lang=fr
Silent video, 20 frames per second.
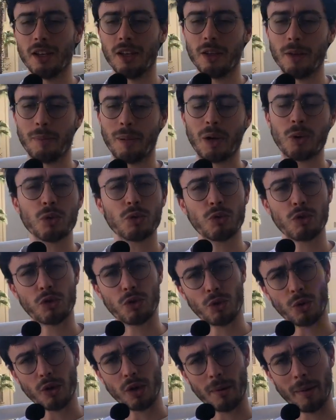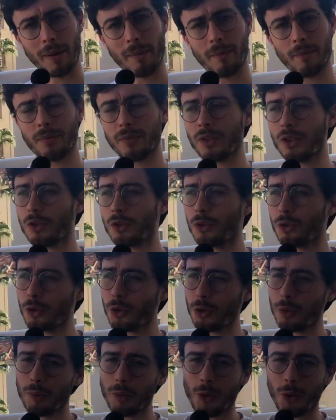Euh, par contre, je suis chaud quand même. Je
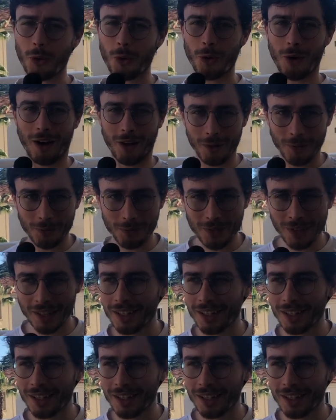suis chaud pourquoi